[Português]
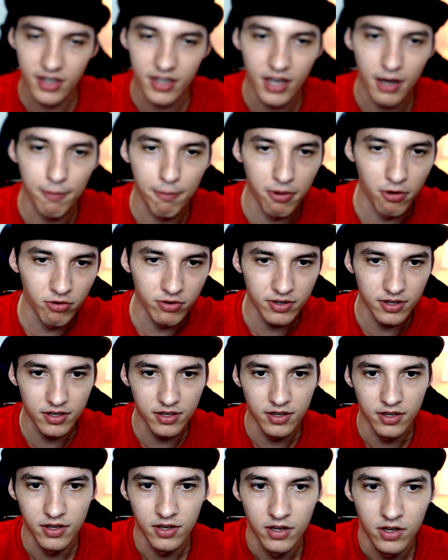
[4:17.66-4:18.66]
E aqui é a
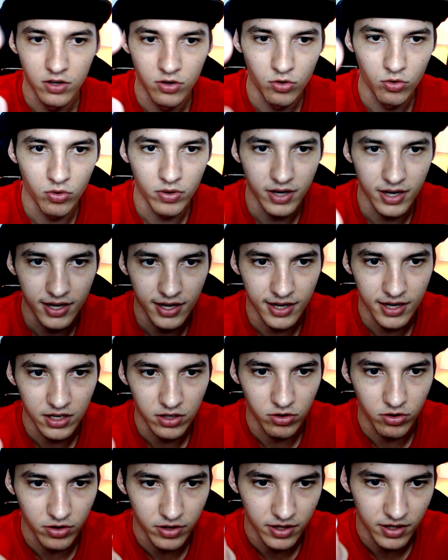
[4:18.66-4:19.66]
ponta do
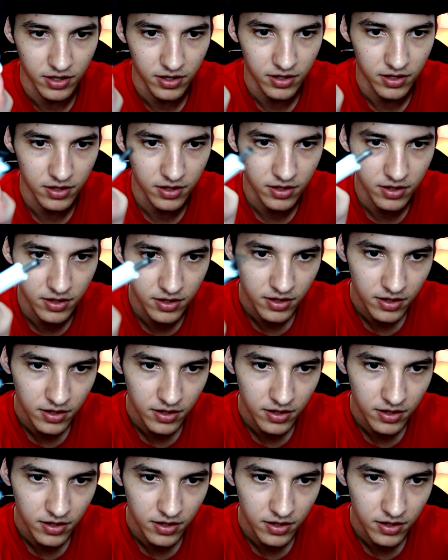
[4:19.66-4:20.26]
carregador, né?